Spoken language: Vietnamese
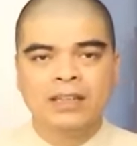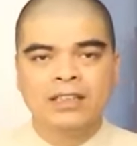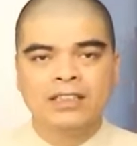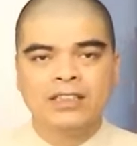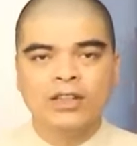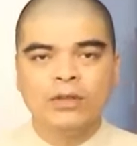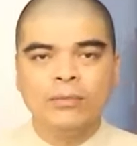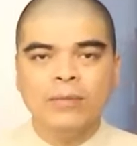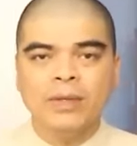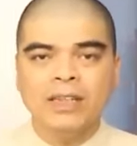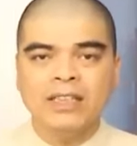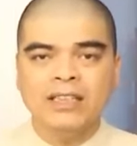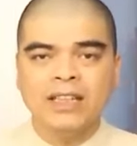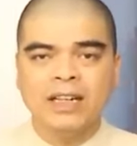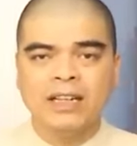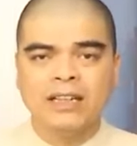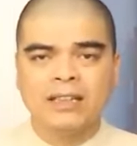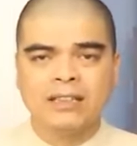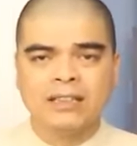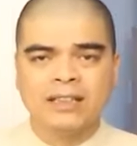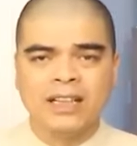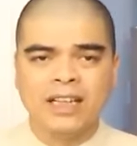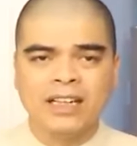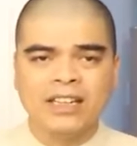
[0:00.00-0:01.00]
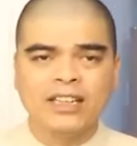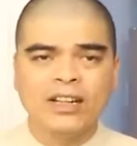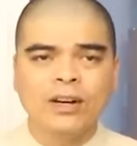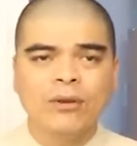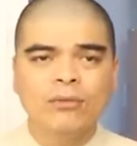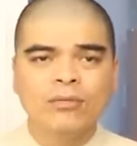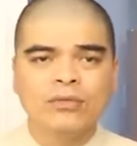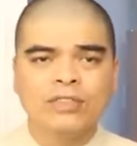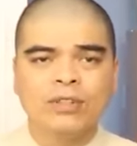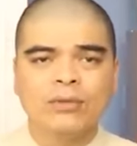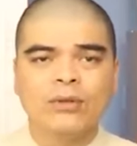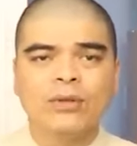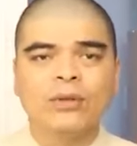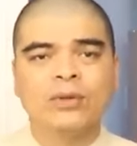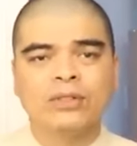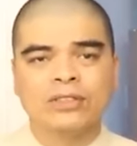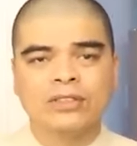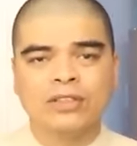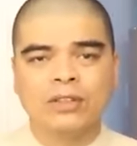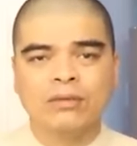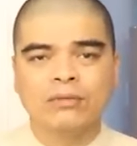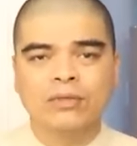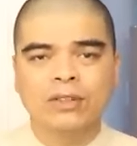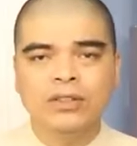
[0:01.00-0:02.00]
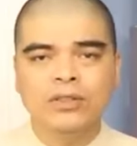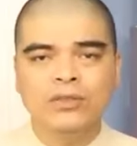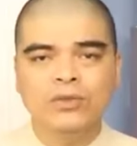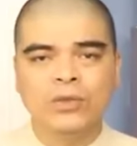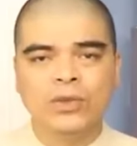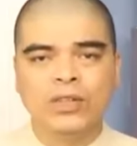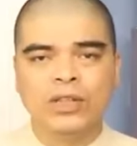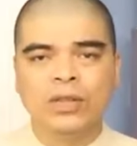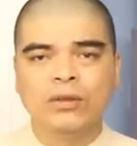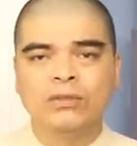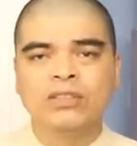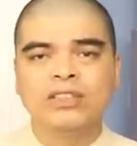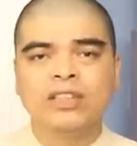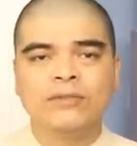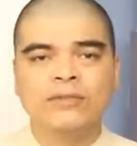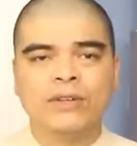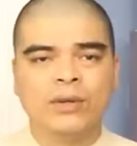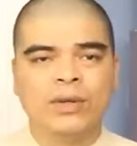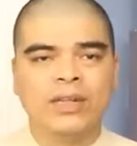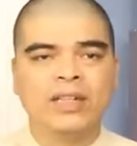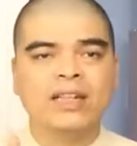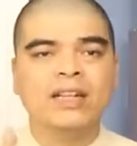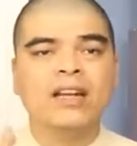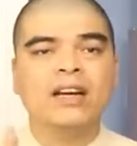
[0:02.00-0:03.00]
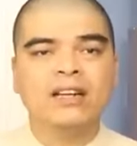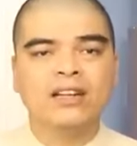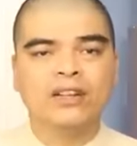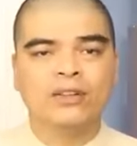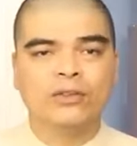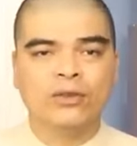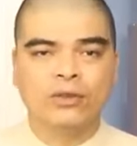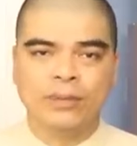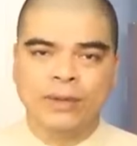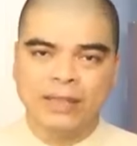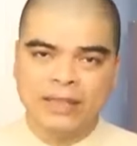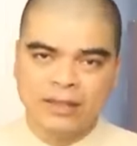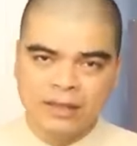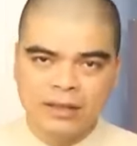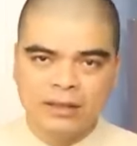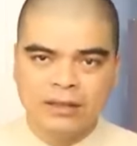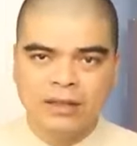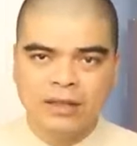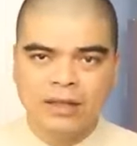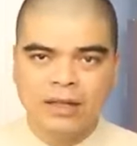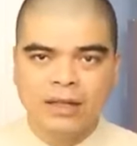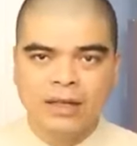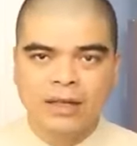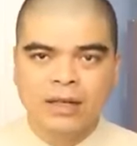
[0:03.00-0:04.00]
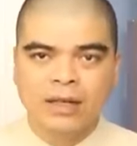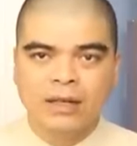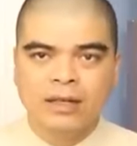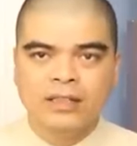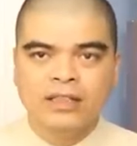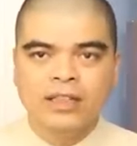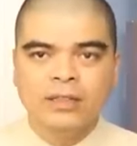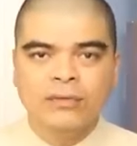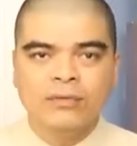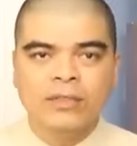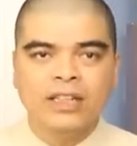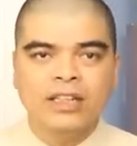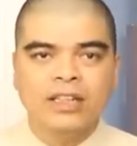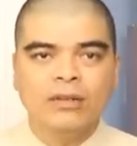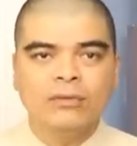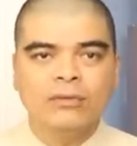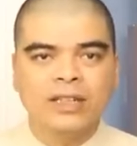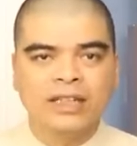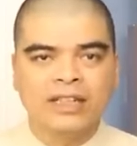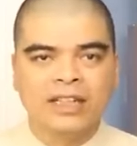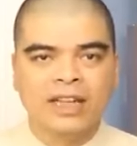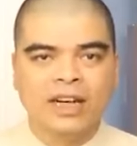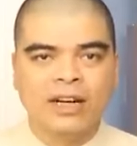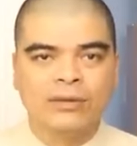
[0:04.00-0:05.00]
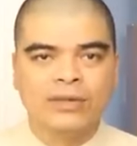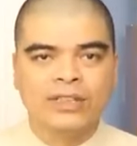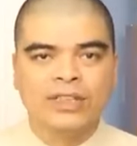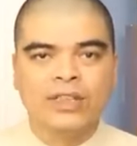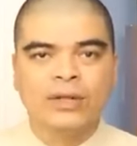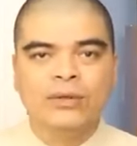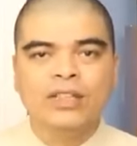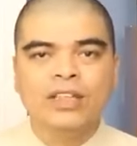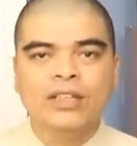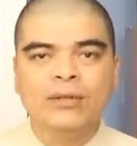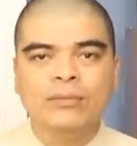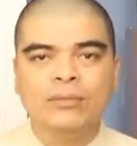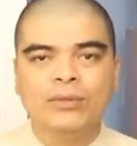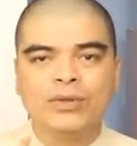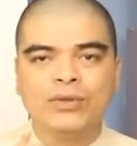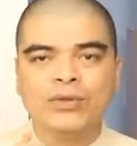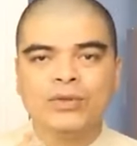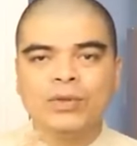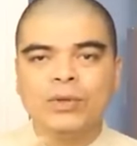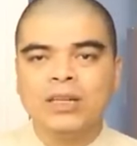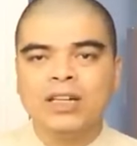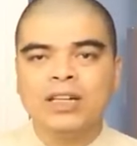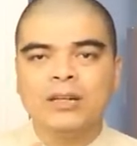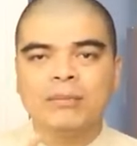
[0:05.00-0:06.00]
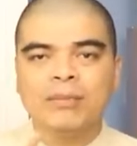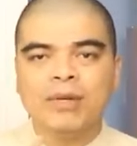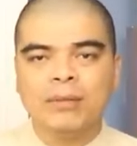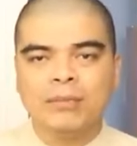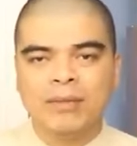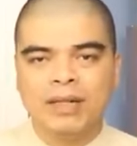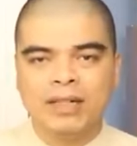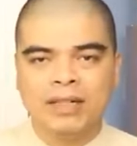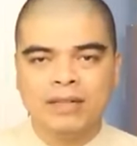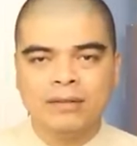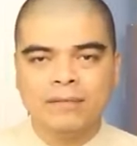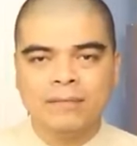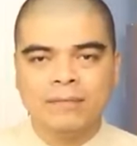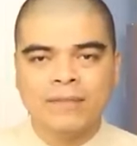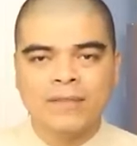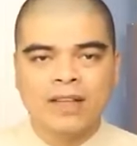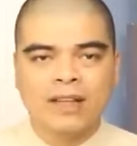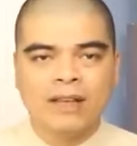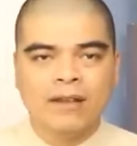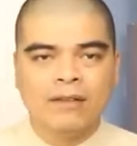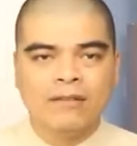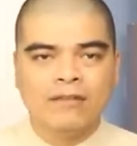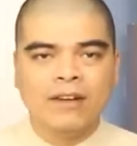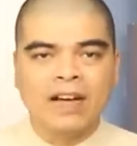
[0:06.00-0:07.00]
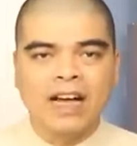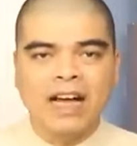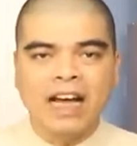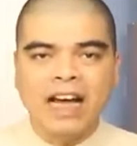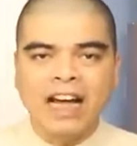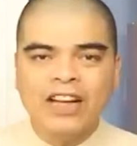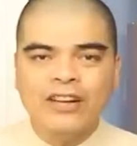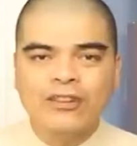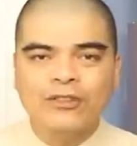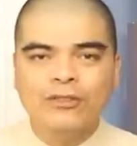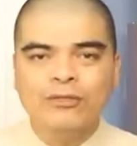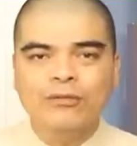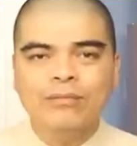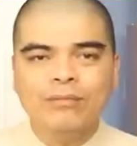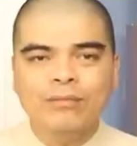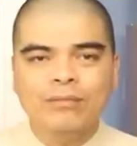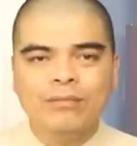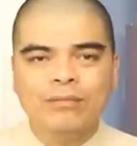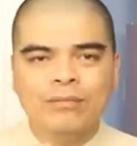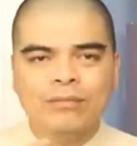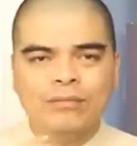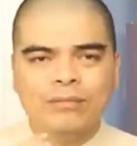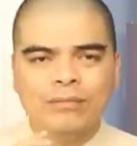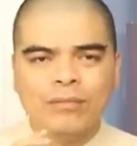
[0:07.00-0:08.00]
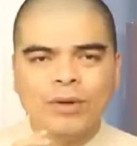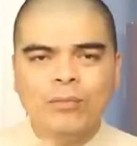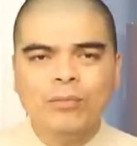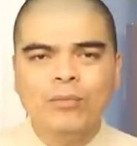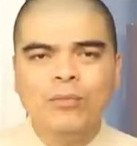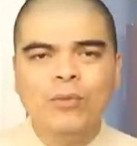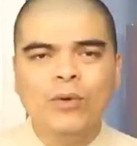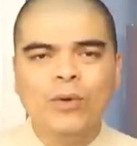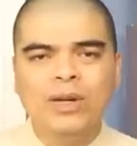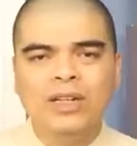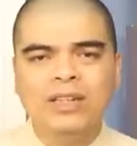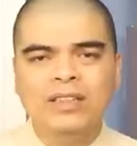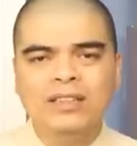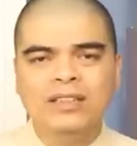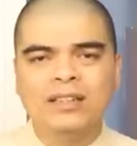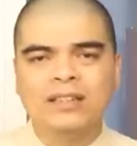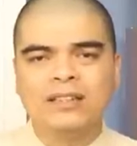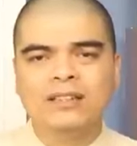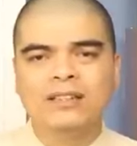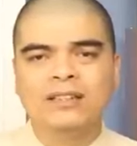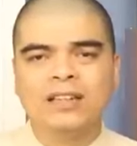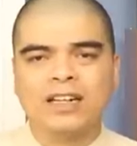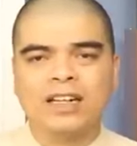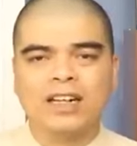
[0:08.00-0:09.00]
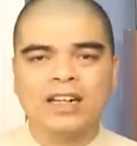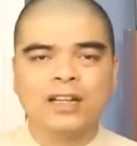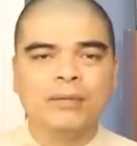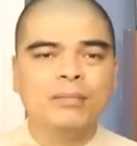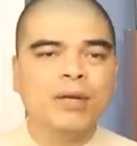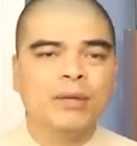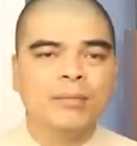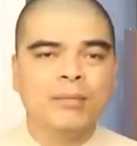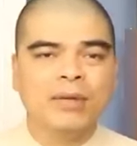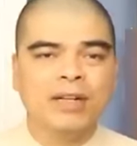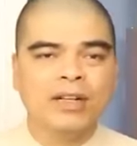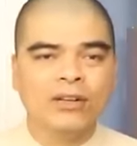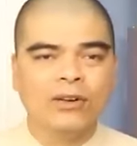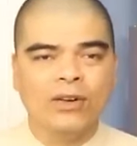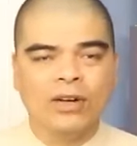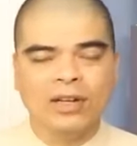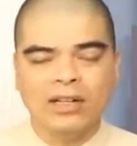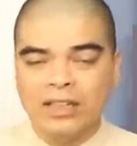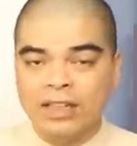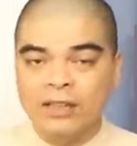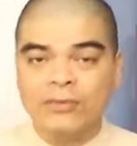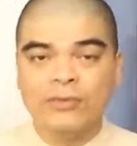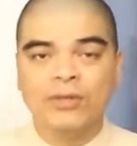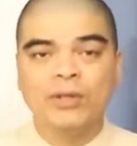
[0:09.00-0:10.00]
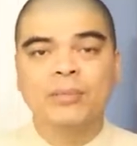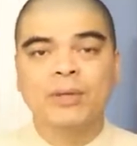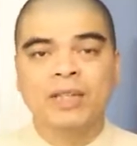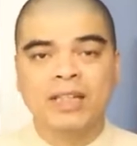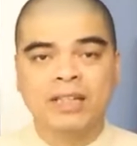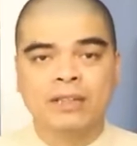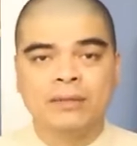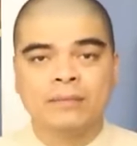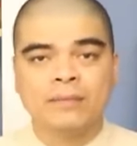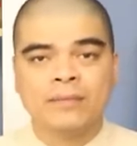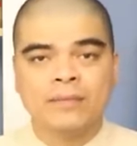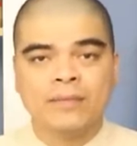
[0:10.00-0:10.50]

Dẫu biết rằng thành công trong cái cuộc sống chủ yếu dựa vào cái năng lực của bản thân, nhưng vẫn không thể nào thiếu đi một chút cái may mắn và ai cũng mong muốn nhận được cái may mắn đó đến với mình.